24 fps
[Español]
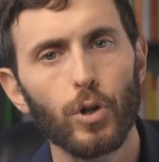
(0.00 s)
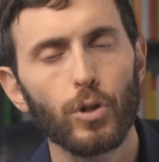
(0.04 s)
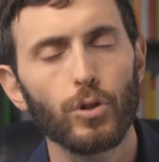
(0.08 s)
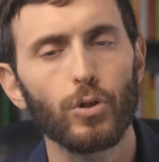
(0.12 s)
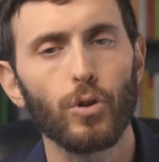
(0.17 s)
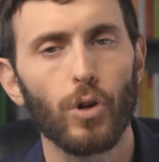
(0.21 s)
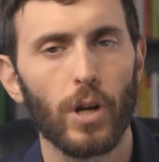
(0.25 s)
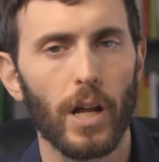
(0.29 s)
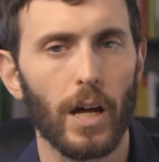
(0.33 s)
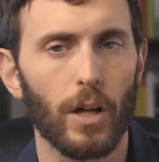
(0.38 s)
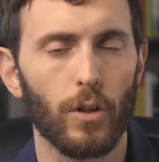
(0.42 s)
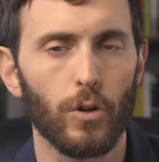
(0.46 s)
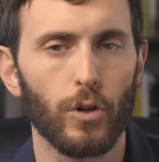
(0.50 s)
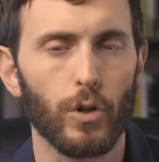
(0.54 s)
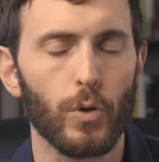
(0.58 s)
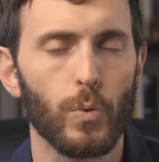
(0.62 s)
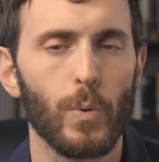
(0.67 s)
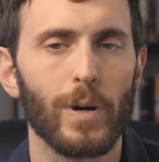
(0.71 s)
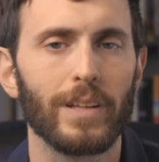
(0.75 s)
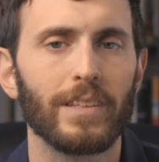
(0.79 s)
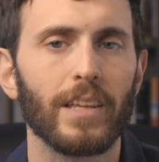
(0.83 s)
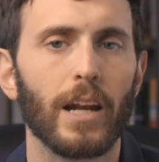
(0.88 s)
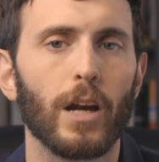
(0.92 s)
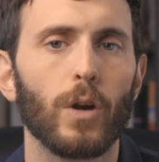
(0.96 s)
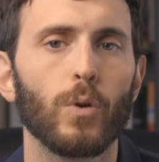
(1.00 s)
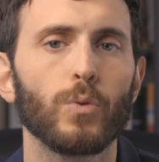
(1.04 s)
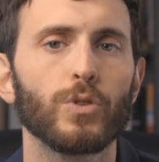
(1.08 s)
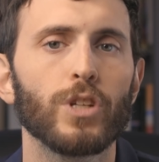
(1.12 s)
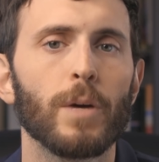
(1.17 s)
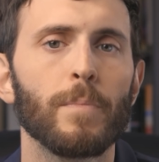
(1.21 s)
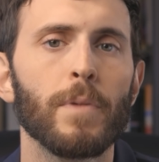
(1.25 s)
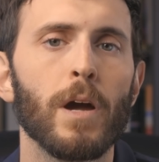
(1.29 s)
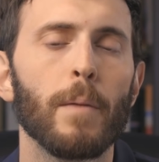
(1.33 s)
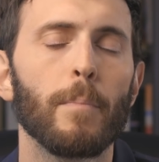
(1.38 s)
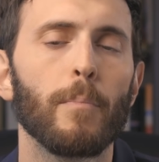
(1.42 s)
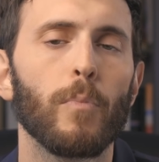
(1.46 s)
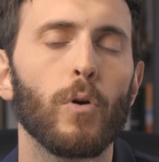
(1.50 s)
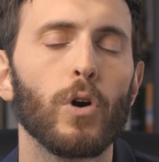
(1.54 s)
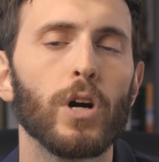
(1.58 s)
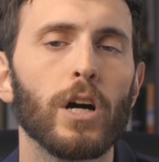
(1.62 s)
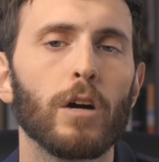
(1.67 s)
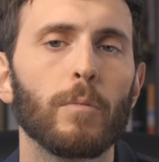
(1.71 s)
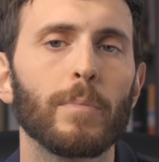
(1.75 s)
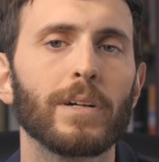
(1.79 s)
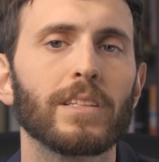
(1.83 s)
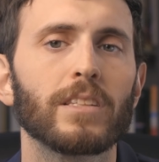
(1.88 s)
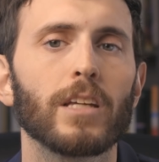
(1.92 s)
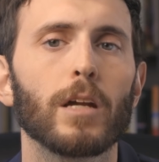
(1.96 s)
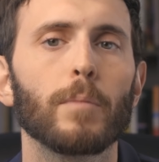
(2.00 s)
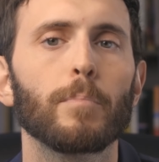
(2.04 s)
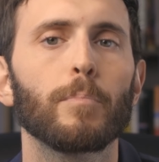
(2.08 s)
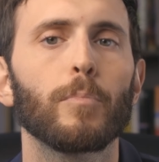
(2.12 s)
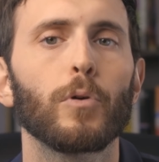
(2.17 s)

otro lado, nuestra glucemia puede aumentar